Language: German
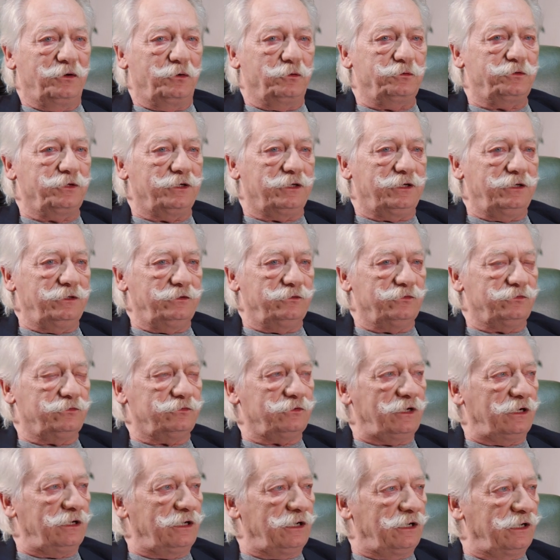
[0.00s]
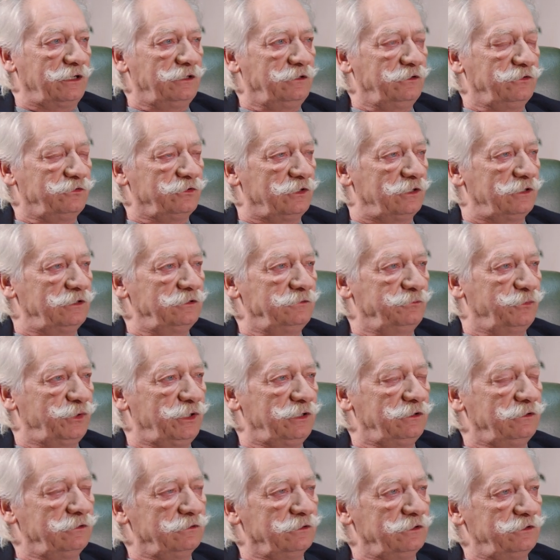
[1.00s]
Und da geht es eigentlich allen
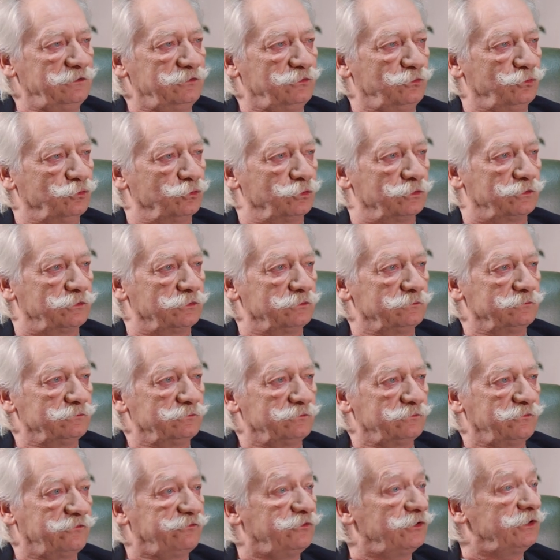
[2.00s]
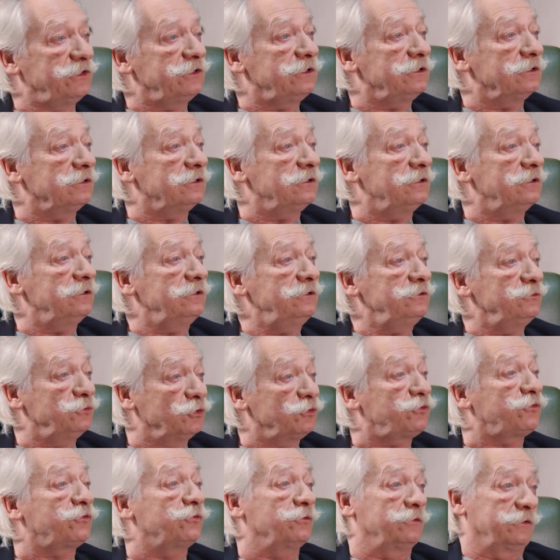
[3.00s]
Medien recht gut, von ihrer
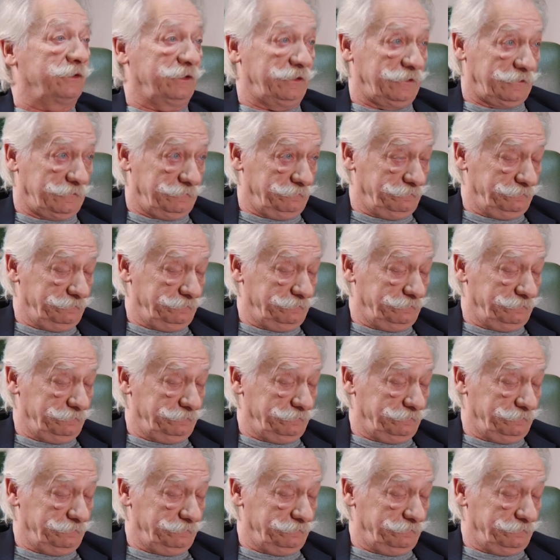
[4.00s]
Nutzung her.